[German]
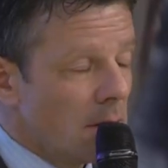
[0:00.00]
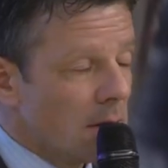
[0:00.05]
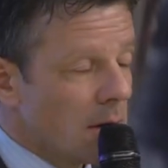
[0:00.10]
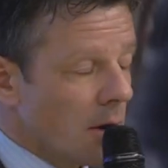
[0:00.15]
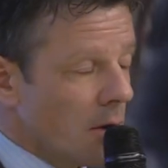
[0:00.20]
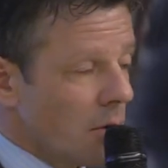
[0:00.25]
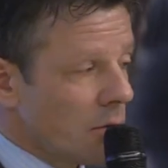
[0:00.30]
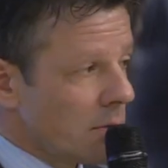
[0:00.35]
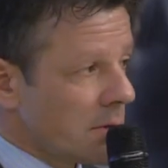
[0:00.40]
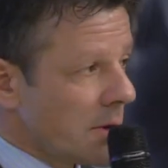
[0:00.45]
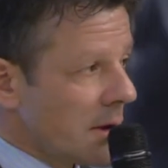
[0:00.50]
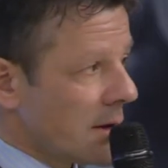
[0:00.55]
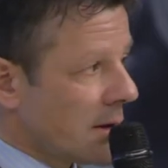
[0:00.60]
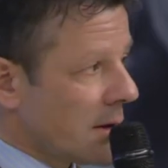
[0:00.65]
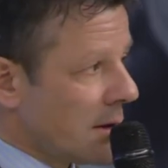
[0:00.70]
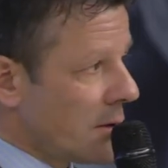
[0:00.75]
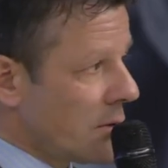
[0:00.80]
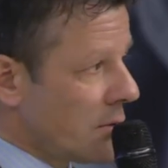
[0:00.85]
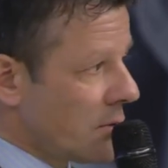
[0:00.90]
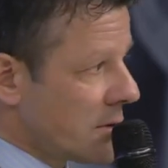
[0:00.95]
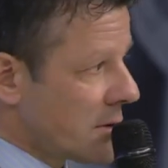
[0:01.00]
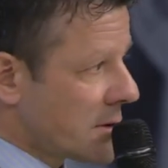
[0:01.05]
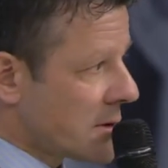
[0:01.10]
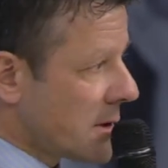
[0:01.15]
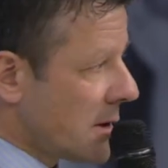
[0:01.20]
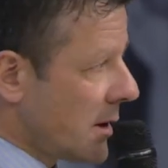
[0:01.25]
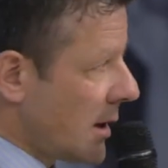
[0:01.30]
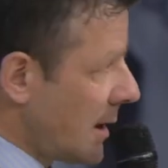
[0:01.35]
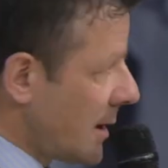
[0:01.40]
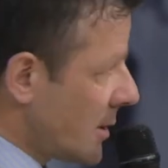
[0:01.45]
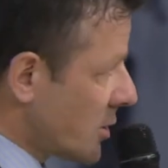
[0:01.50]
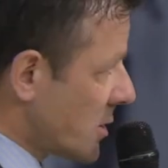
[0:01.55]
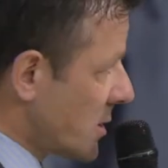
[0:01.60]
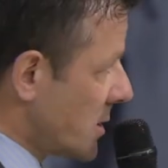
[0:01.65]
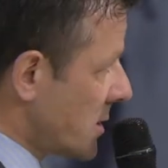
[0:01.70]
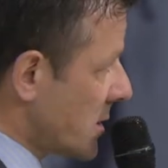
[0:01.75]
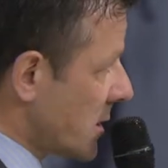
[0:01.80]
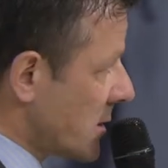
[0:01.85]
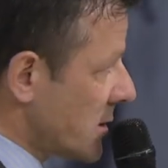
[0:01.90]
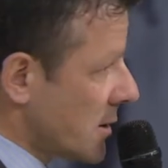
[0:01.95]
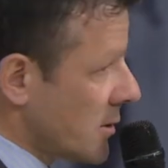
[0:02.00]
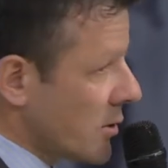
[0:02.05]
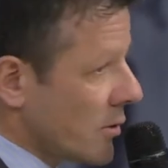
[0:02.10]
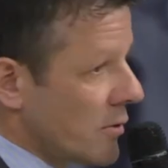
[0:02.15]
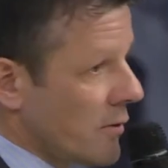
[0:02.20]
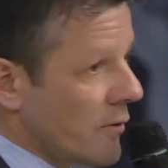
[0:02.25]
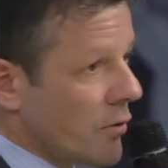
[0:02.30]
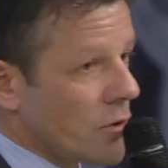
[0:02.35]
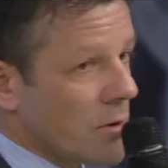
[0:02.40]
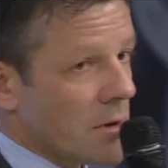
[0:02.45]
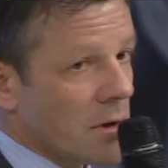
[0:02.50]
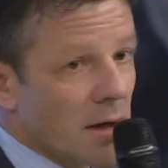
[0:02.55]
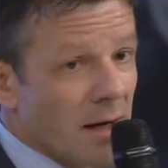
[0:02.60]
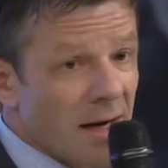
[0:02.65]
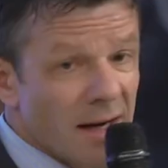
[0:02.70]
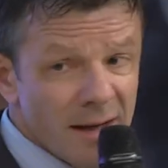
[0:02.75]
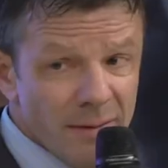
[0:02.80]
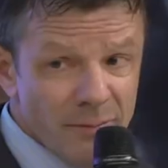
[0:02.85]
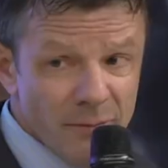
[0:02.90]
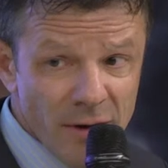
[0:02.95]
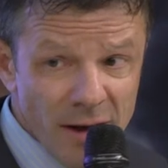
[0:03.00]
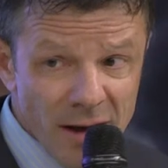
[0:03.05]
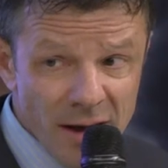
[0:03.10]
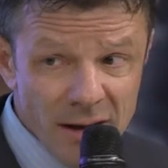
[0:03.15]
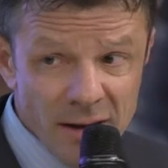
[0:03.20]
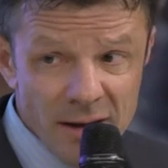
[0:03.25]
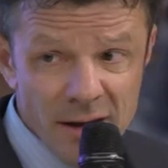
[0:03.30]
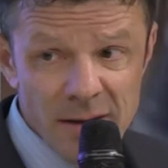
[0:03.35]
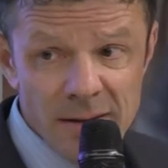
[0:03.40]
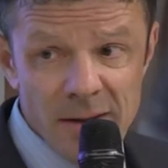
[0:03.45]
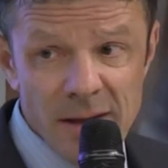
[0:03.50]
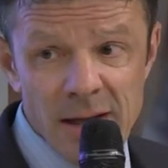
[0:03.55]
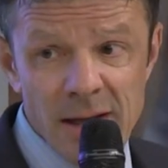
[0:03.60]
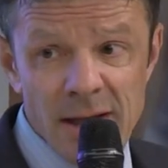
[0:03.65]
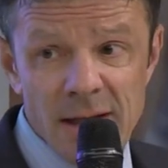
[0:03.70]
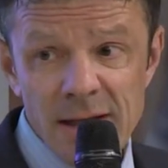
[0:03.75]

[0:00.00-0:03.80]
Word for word: der Kunde hat den Nutzen, erstens, dass er drei Wochen kann in die Ferien kann,